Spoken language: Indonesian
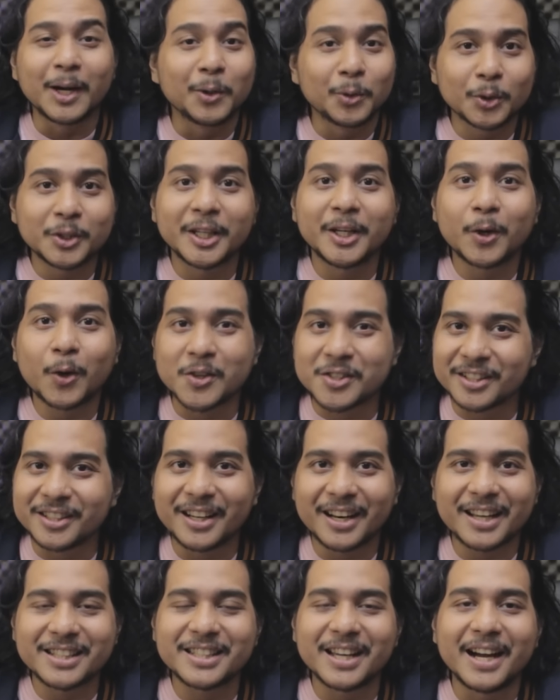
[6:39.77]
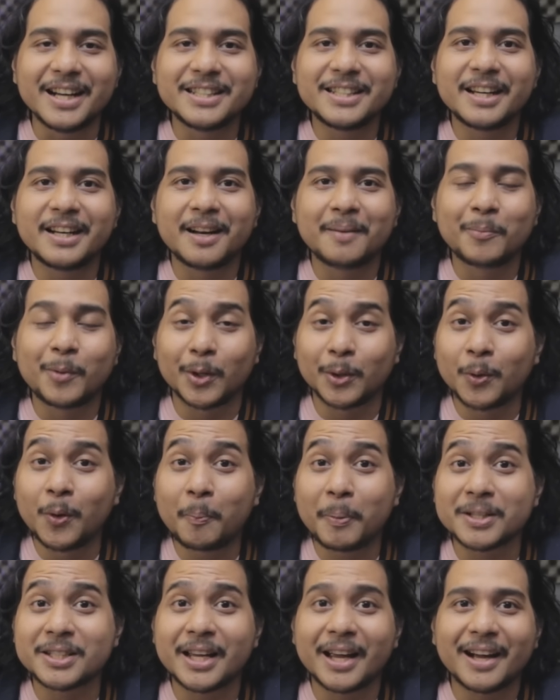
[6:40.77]
Ya untuk jadi konsiderasi aja dan buat
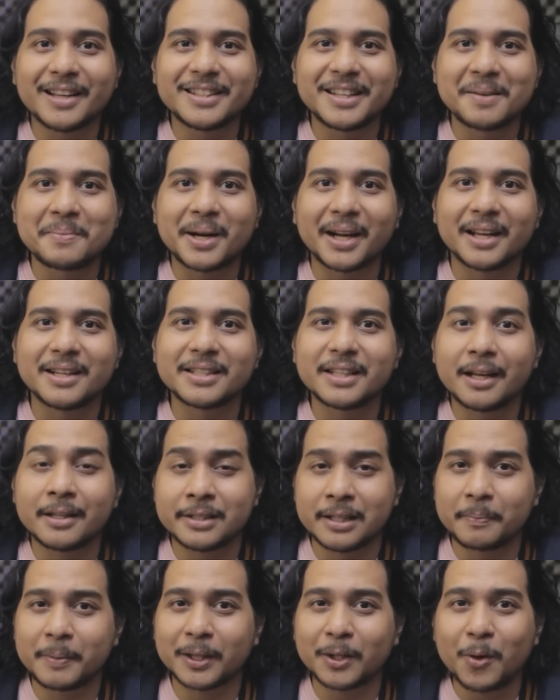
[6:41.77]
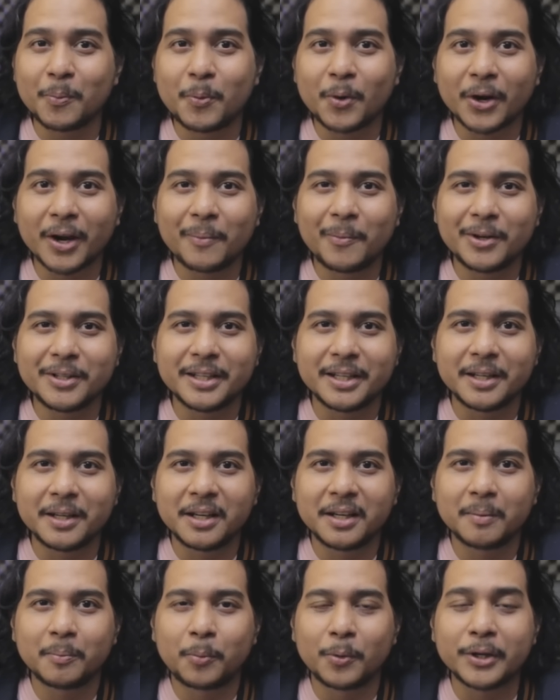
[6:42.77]
gue persaingan jadi makin sehat. Siapa tahu Pokemon
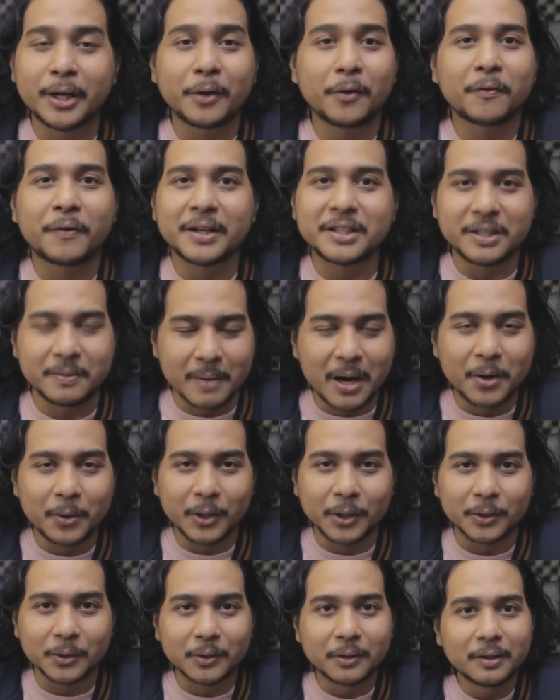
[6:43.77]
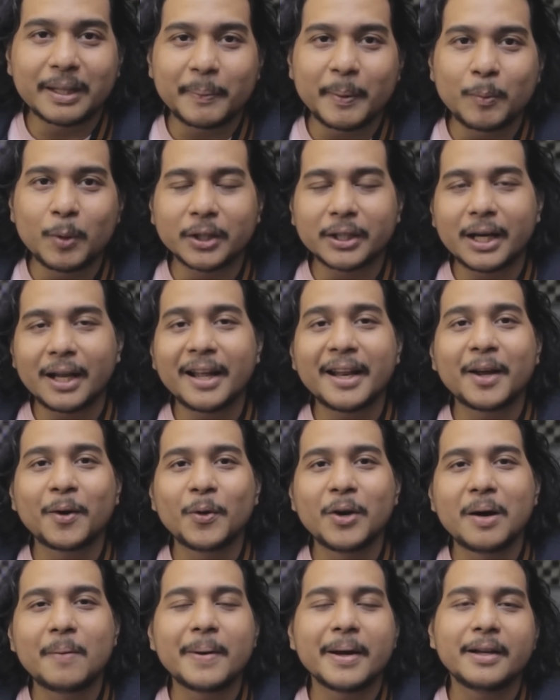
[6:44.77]
jadi punya inovasi baru gitu. Tapi buat kalian yang
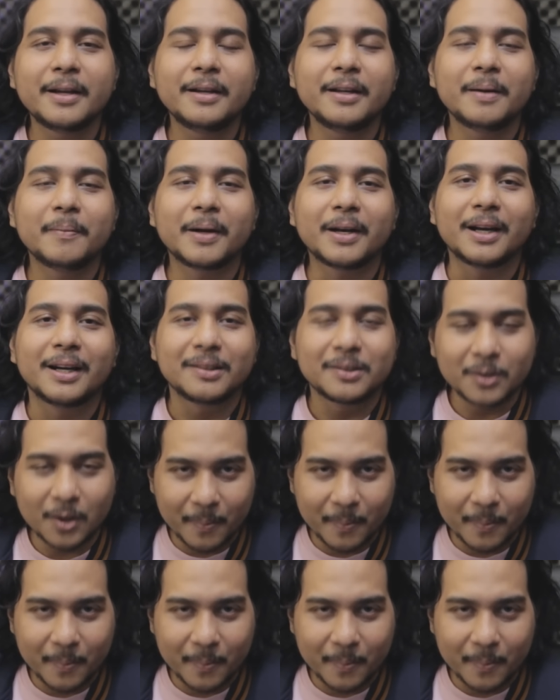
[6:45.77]
udah mainin gimana?